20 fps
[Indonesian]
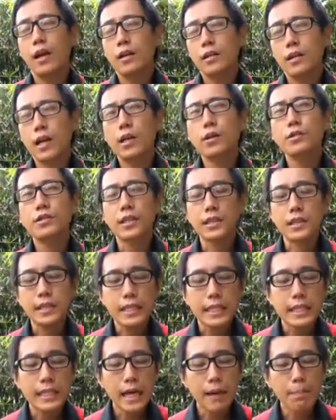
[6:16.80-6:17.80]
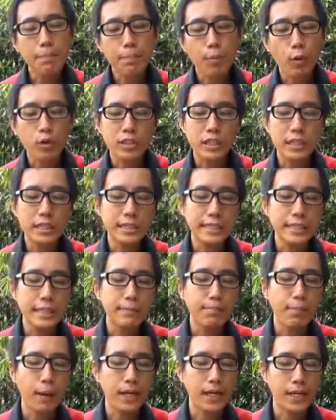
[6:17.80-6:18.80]
Lalu setiap
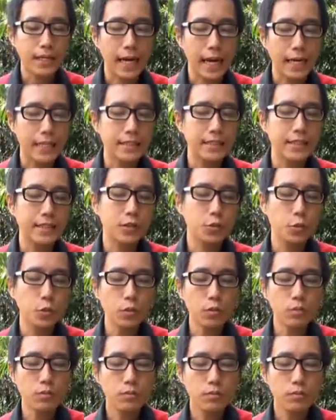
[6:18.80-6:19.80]
posisi pada garis itu